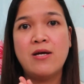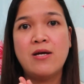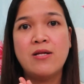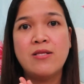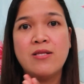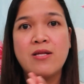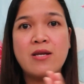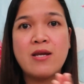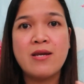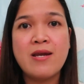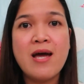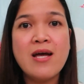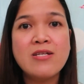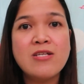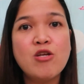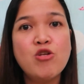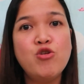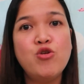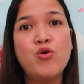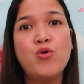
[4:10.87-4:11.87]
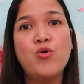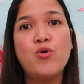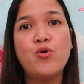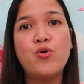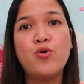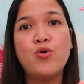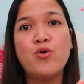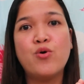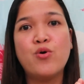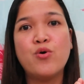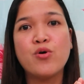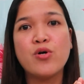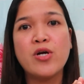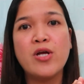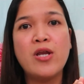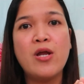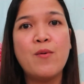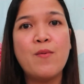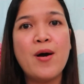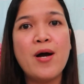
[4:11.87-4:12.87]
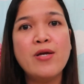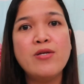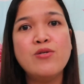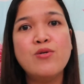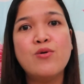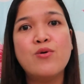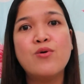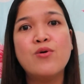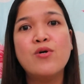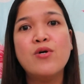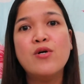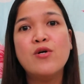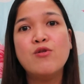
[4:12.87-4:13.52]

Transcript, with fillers: naranasan nyo o ginawa nyo